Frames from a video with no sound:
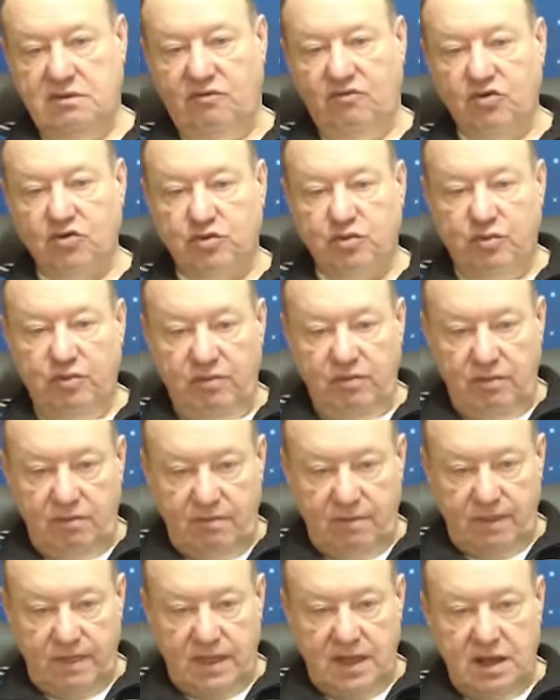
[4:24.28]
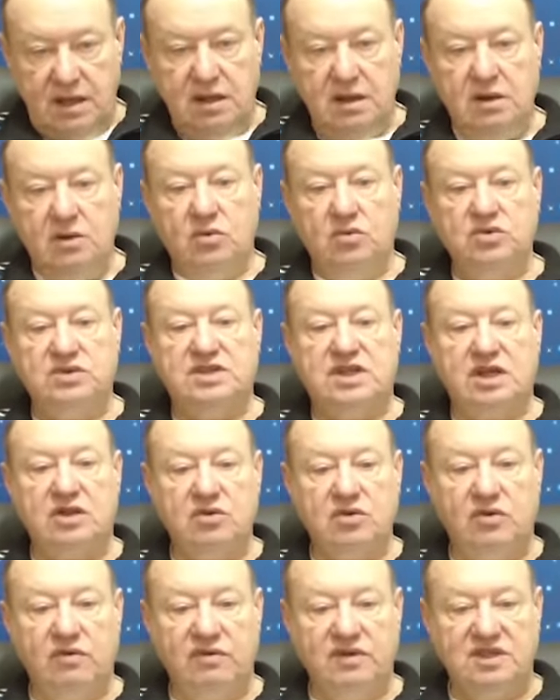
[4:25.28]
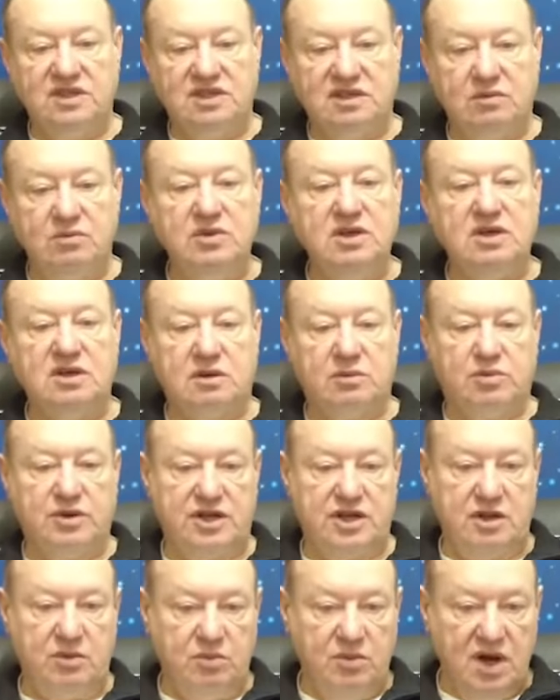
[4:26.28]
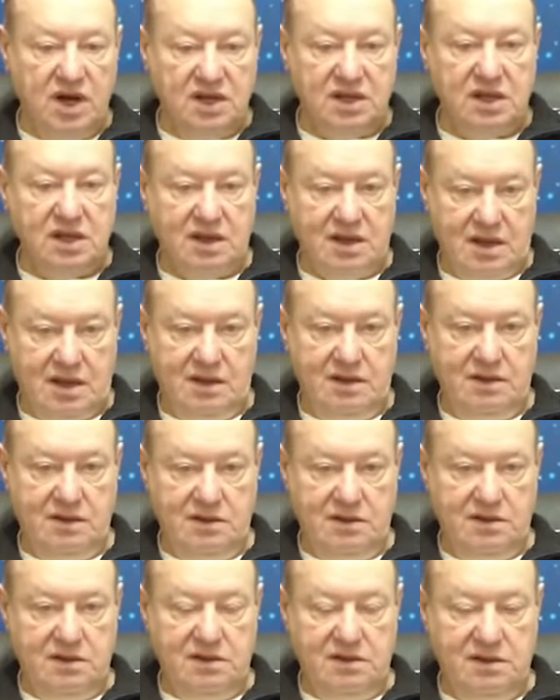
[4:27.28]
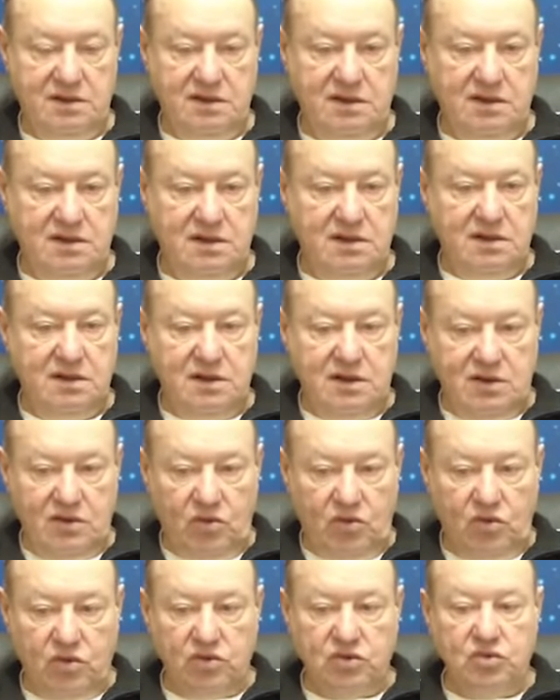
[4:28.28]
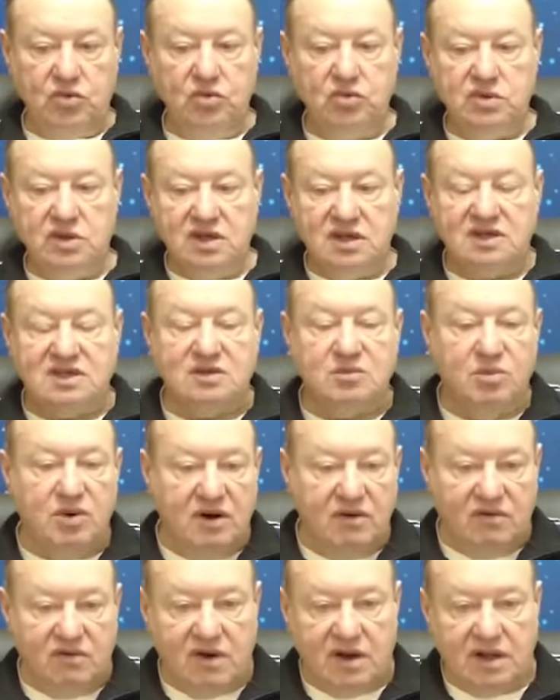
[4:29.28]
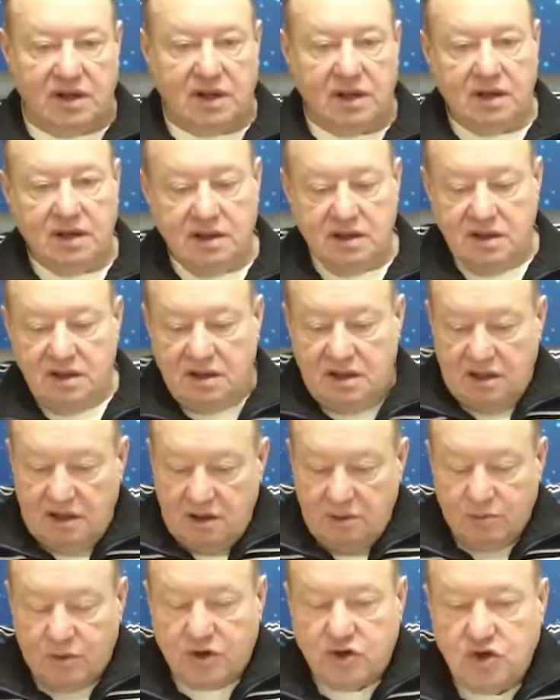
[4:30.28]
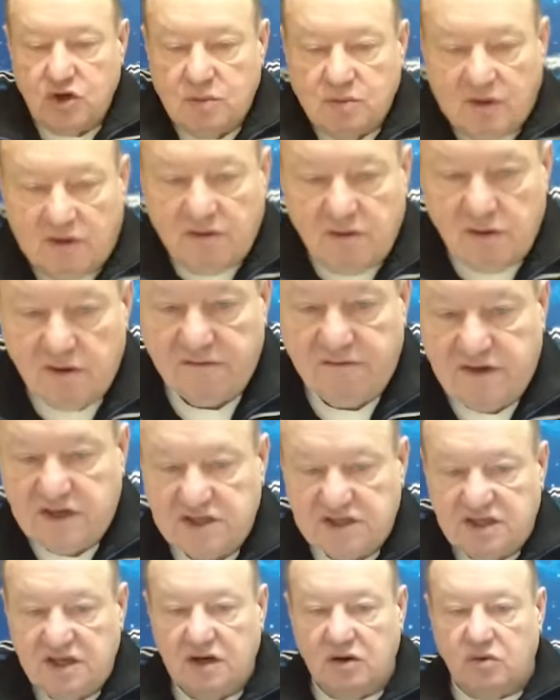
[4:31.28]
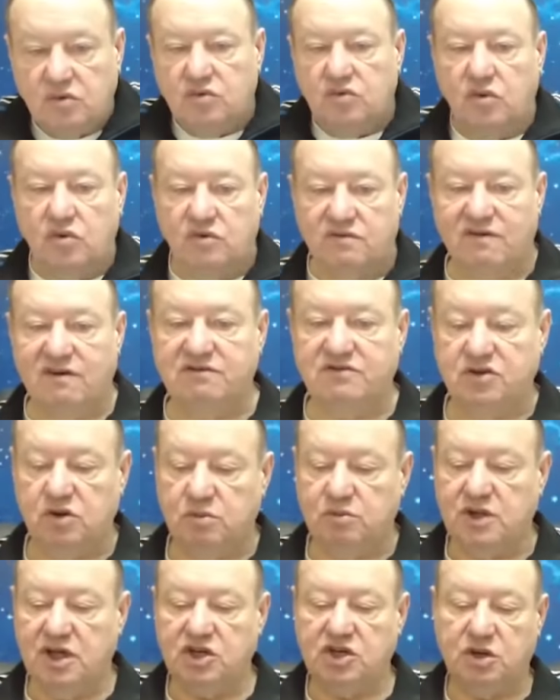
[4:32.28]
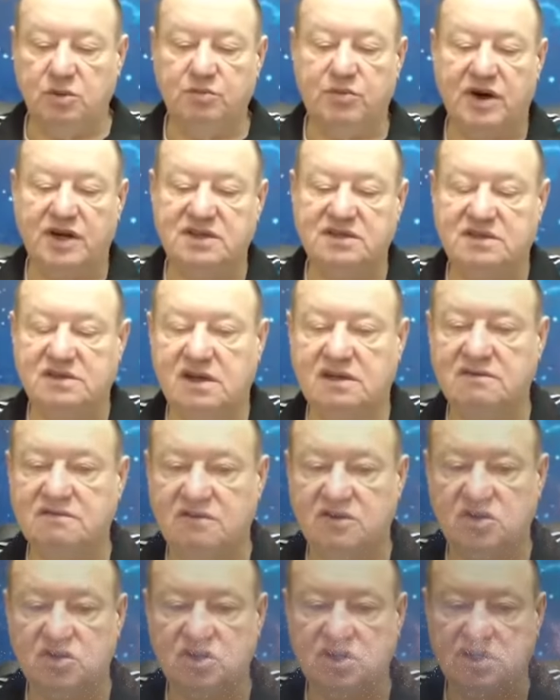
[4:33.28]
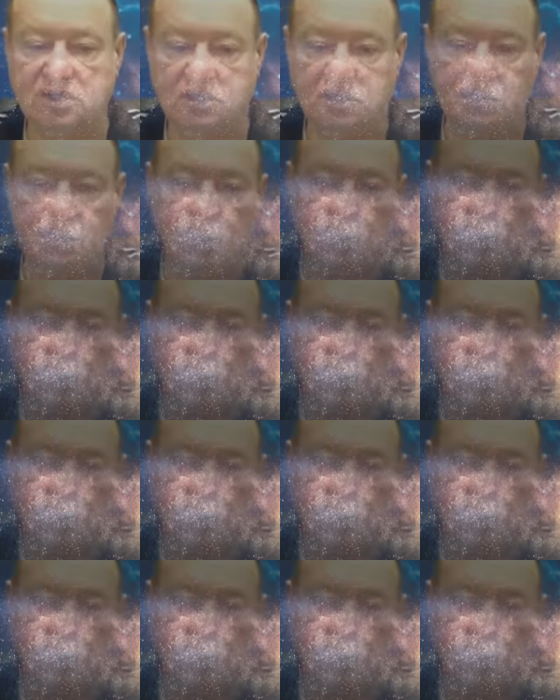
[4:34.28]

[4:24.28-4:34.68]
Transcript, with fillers: Вот установится миропонимание, уйдут заболевания. Причем везде уйдут, во всем нашем пространстве жизни.